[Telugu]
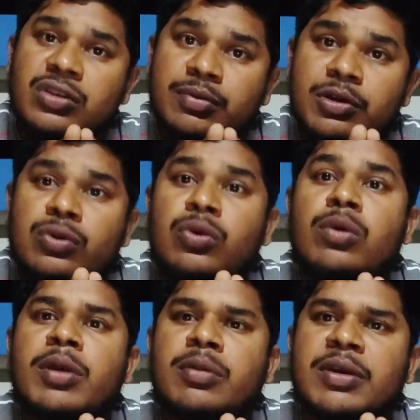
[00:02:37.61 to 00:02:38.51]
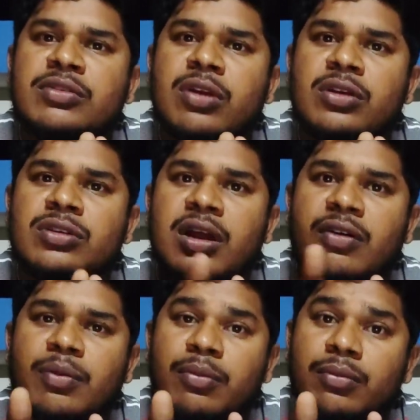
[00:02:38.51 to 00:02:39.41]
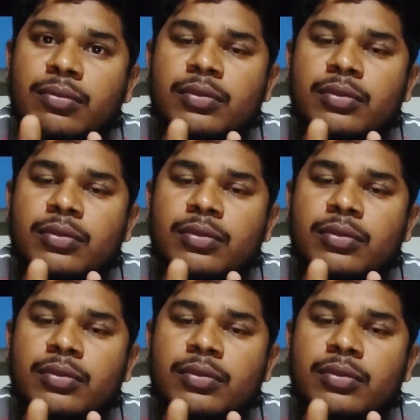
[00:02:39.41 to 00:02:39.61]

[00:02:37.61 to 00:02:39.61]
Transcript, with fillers: సిబిటీ టూలో మనకు మంచి మార్క్స్ రావాలి